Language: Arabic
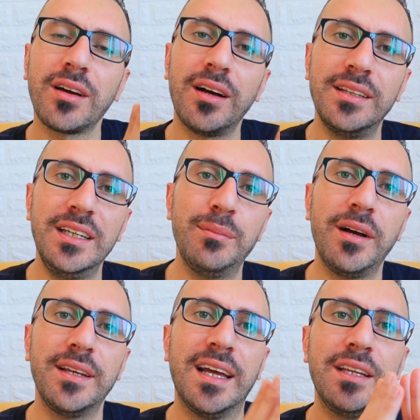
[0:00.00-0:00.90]

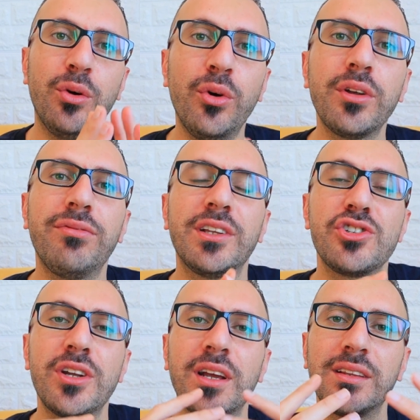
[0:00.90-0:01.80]
قديمة يعني عرفت
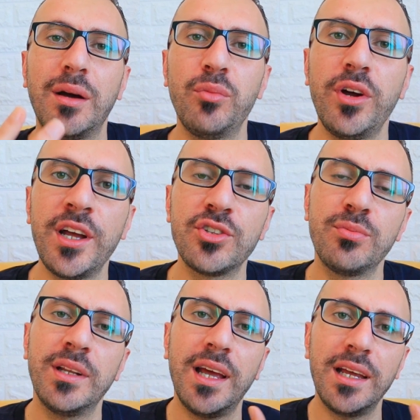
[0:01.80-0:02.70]
شركة أمواج
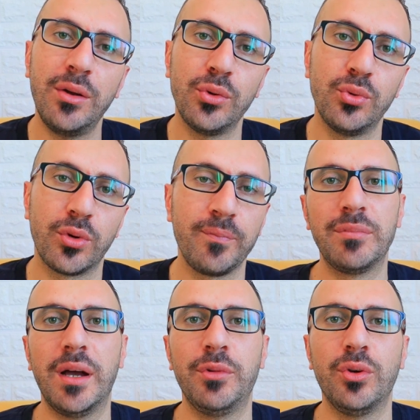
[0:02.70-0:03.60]
من هاي العطور
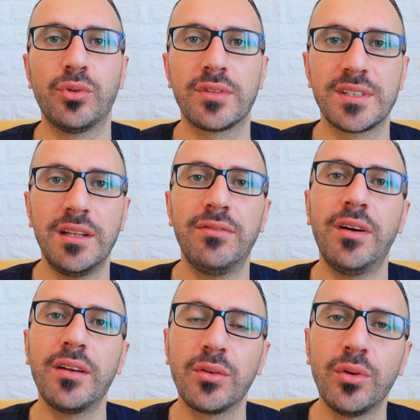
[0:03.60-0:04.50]
تبدأ من عطور
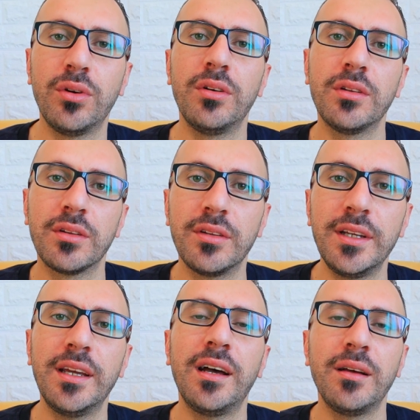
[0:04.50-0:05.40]
سيلفر جولد
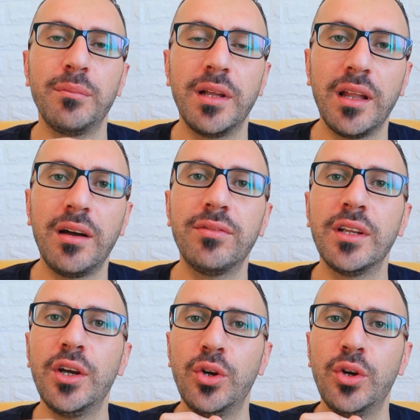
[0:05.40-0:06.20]
ديا بلافد